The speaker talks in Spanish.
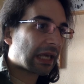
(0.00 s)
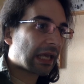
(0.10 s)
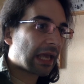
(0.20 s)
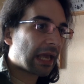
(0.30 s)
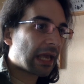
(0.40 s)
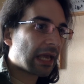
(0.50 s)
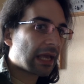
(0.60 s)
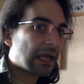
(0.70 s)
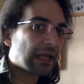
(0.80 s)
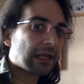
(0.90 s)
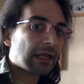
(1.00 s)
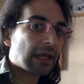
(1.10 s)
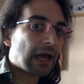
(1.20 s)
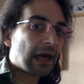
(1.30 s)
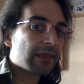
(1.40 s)
que
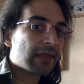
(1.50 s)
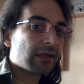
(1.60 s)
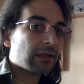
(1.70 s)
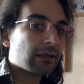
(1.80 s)
hacen,